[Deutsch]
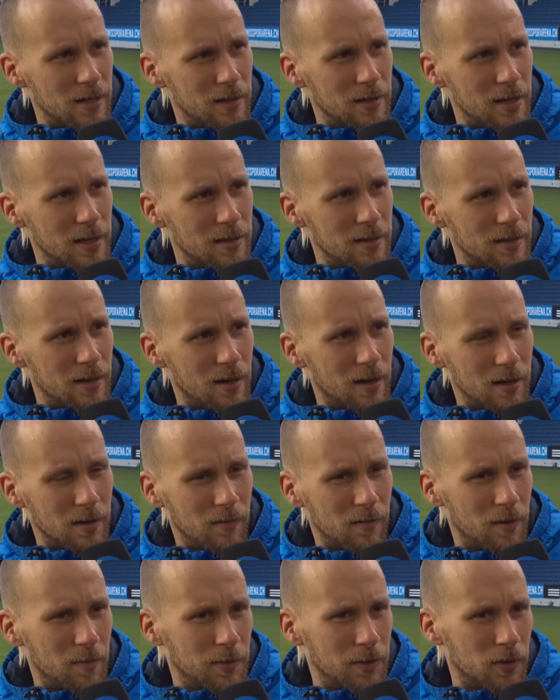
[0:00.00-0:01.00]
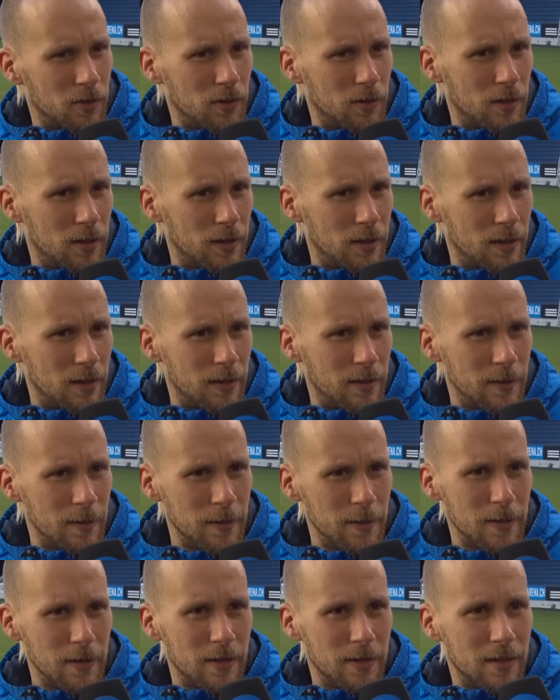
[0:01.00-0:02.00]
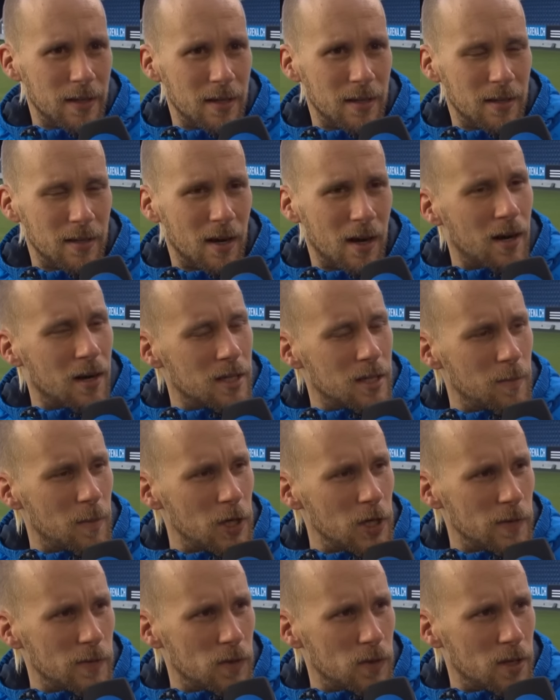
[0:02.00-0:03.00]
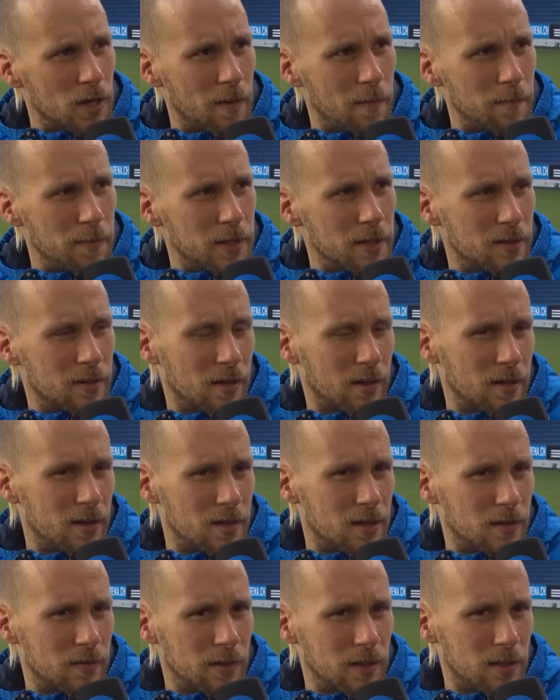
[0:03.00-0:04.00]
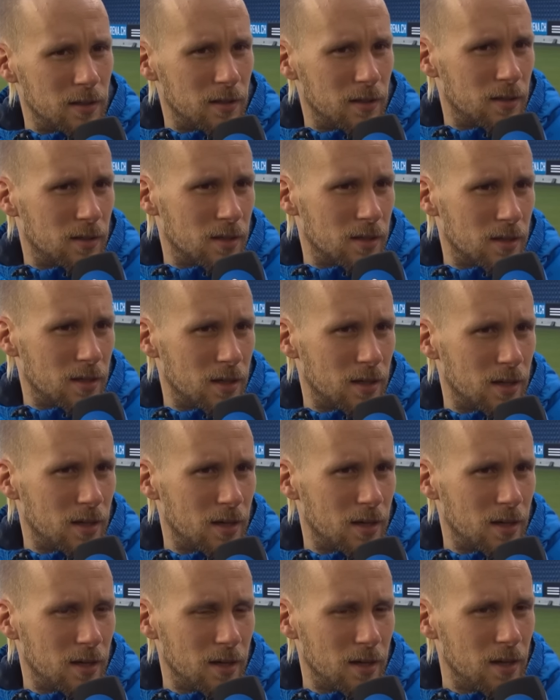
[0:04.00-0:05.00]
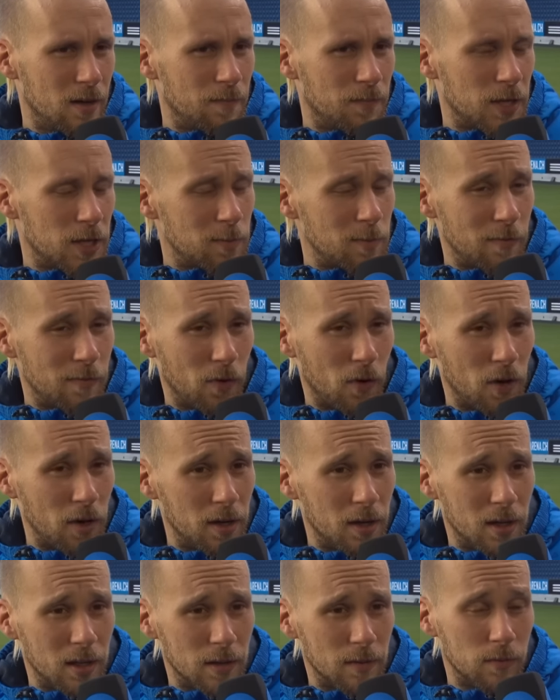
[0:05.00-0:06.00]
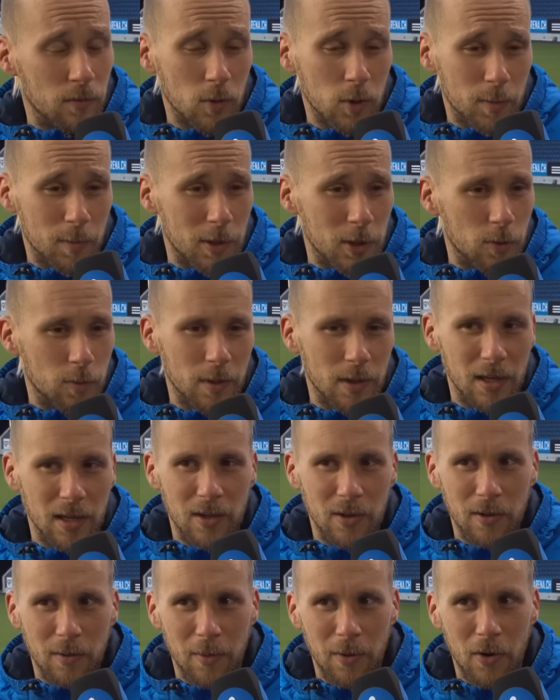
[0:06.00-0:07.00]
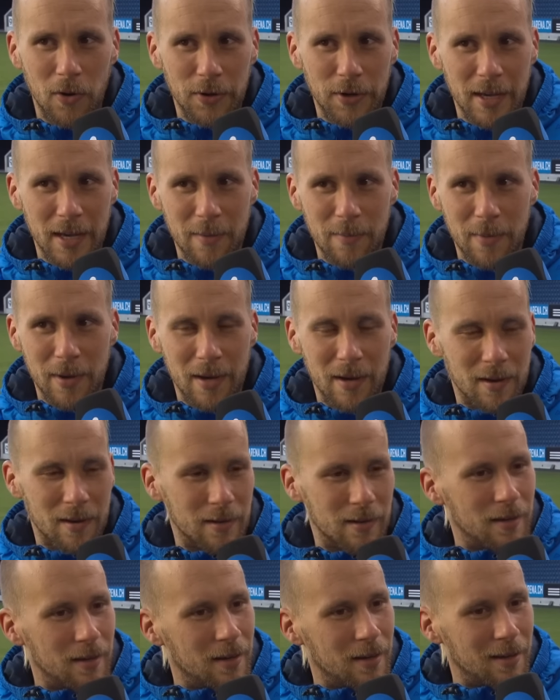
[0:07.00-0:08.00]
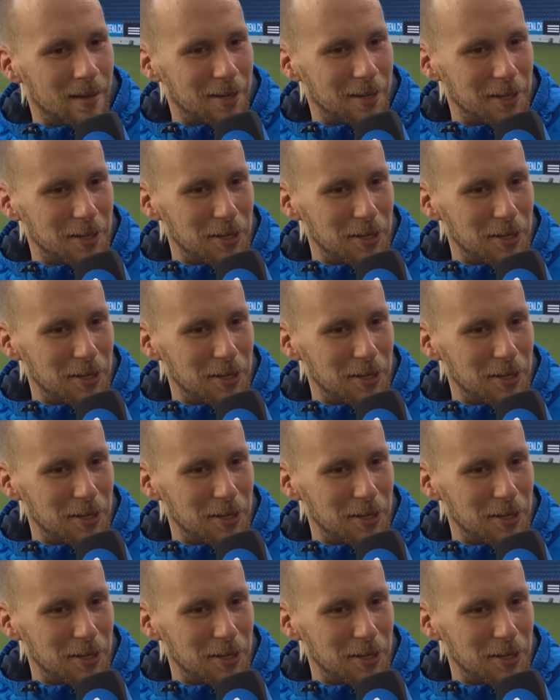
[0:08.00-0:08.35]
hat jeden Tag, weil man doch äh, jeden Tag als Mannschaft zusammen ist. Und dann ist es wichtig, dass, äh, dass man Freude hat am Fußballspielen, aber auch nebenher ein, äh,